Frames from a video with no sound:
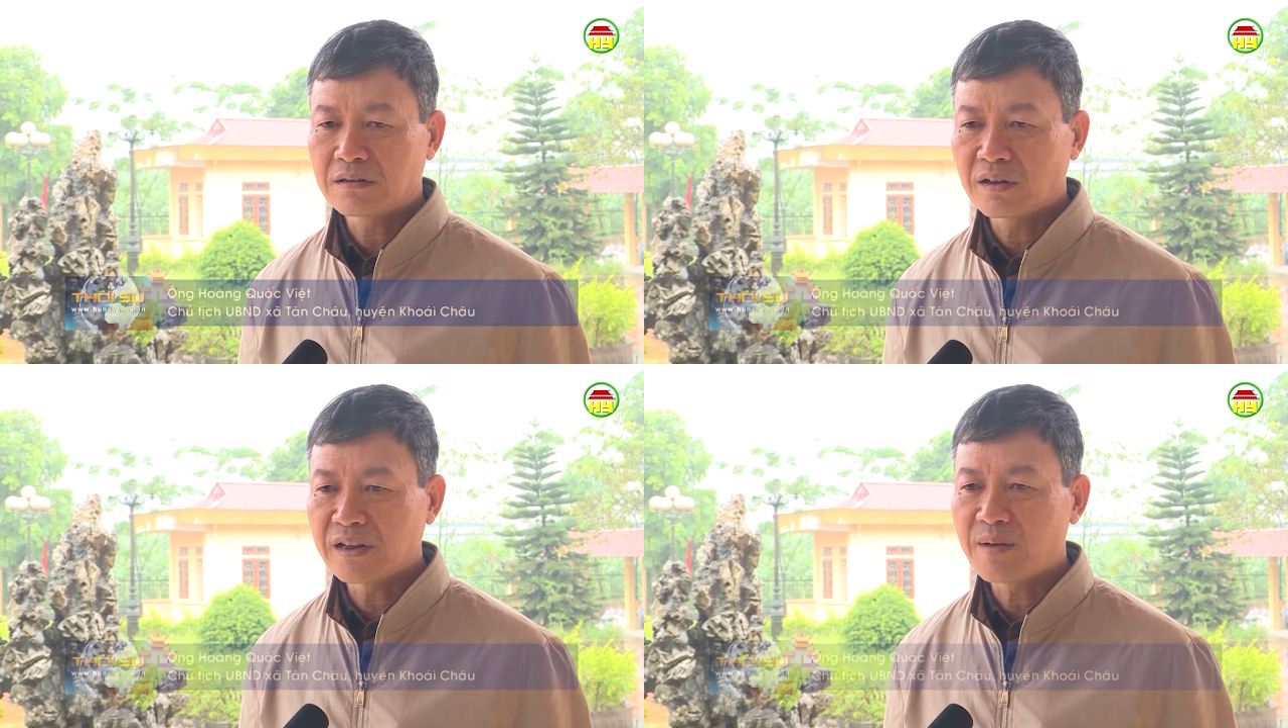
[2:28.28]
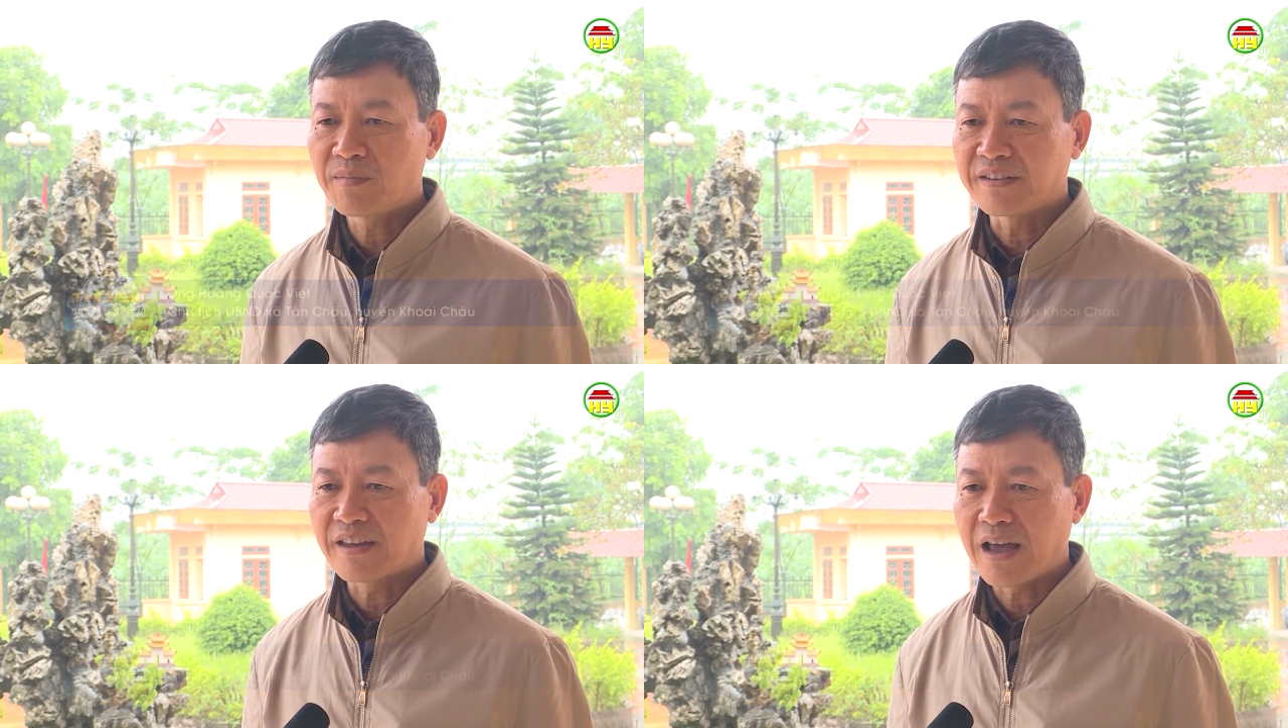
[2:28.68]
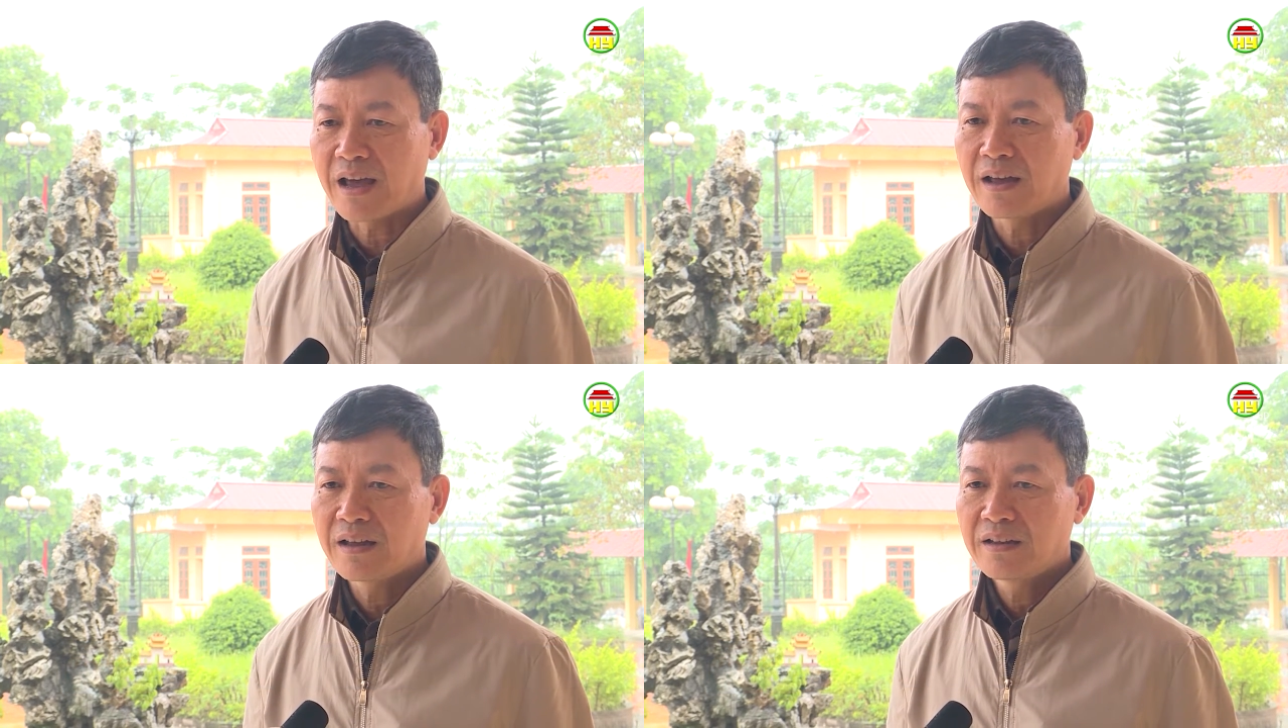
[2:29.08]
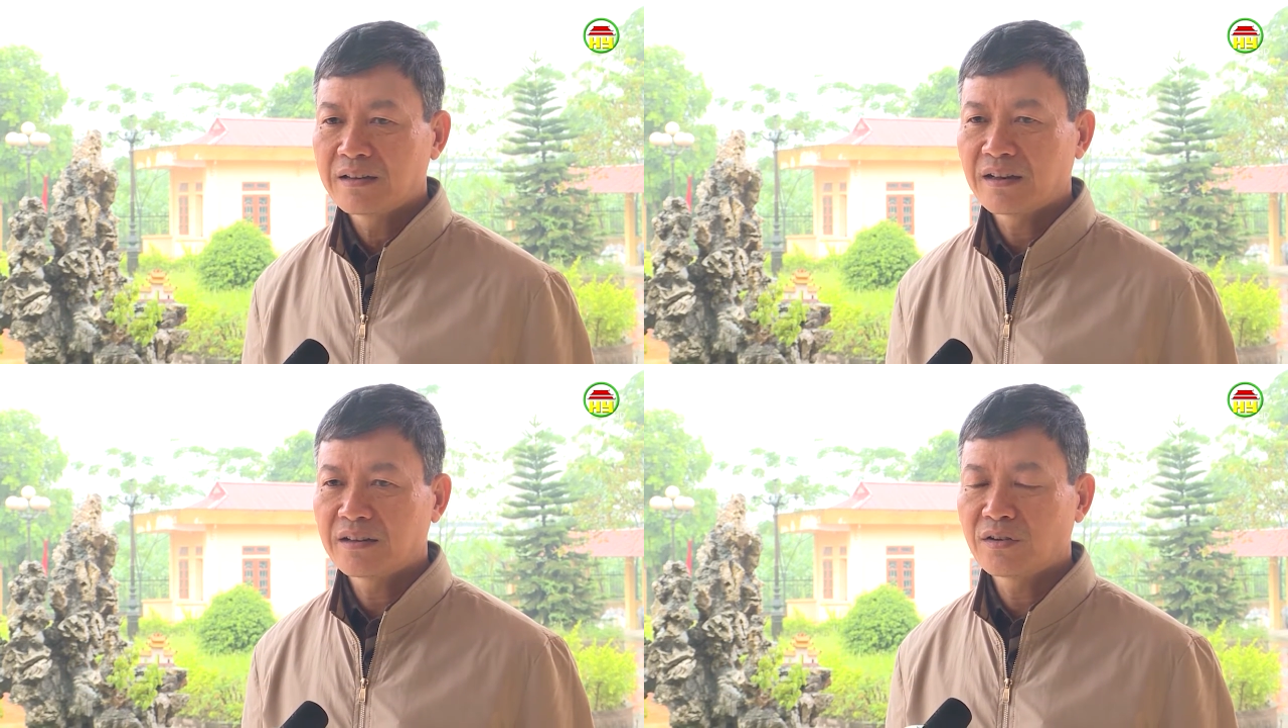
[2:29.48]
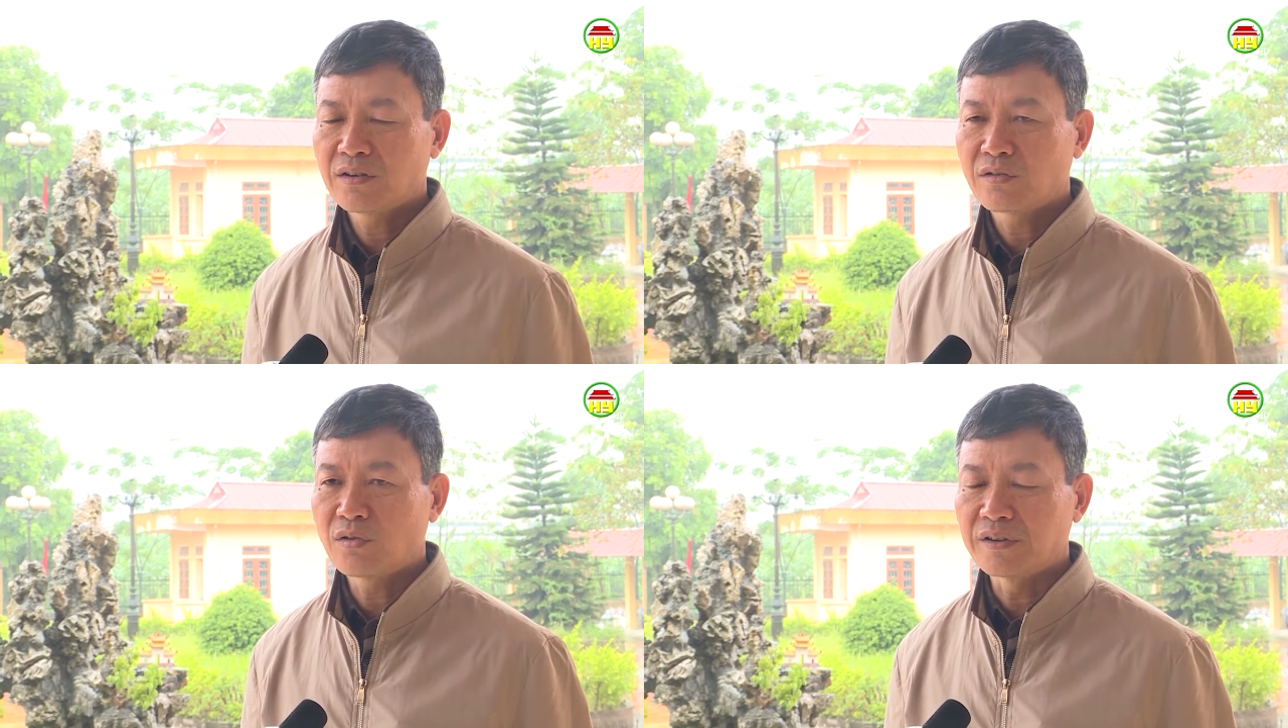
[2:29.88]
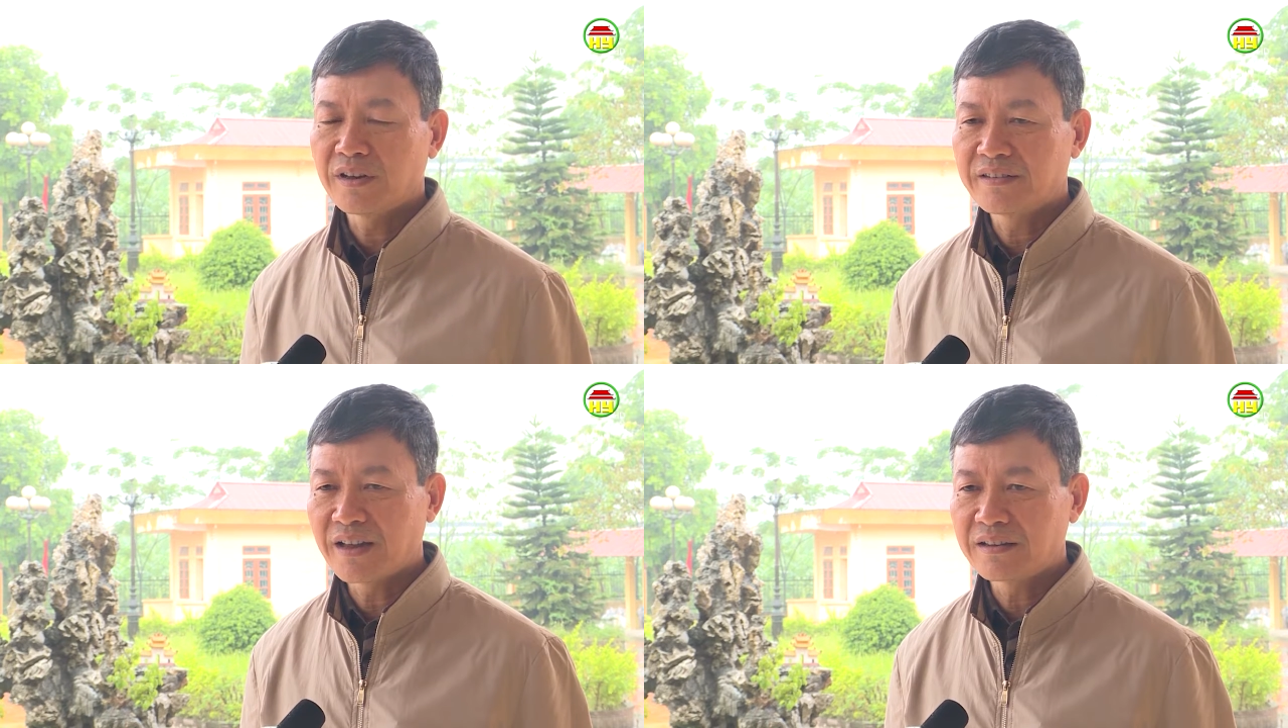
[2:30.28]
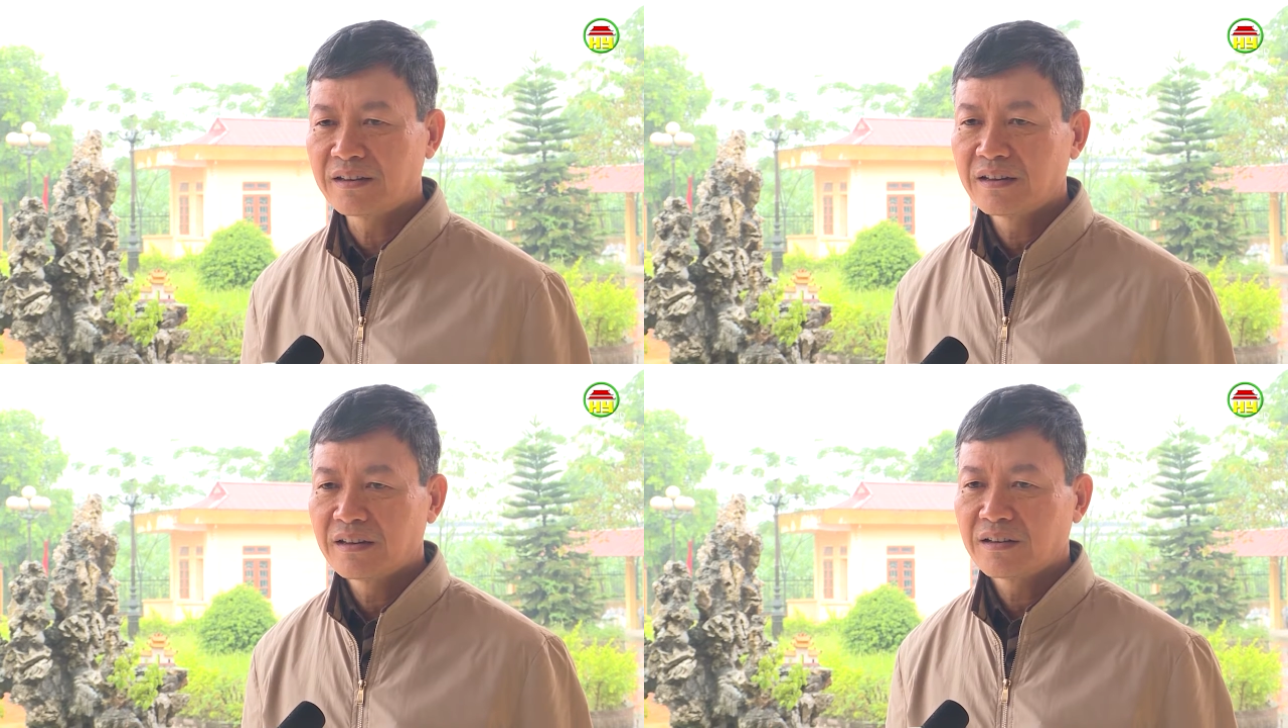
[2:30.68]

con em ở xa, thế rồi của nhân dân,